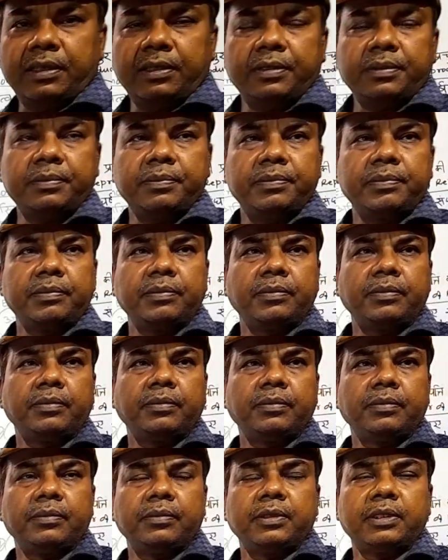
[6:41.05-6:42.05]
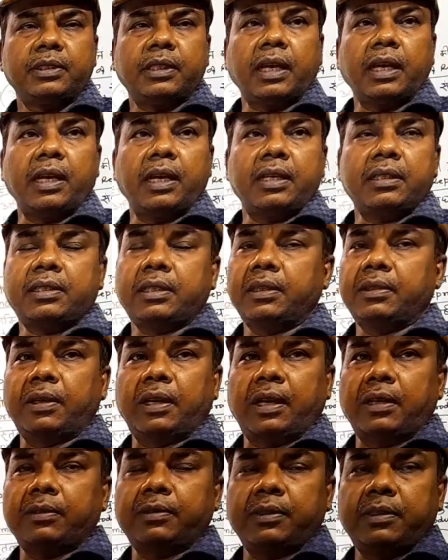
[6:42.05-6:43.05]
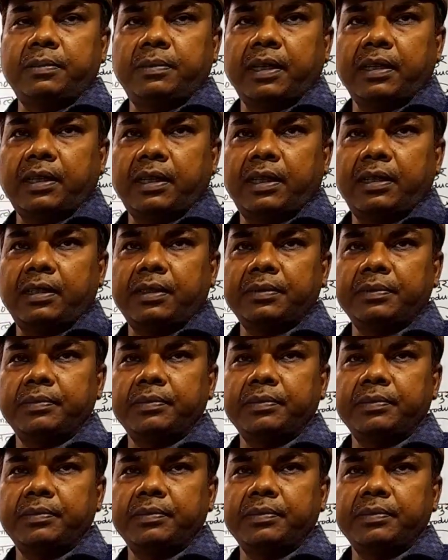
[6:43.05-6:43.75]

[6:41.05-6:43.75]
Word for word: हैं संघर्ष के दौरान कुछ मरते हैं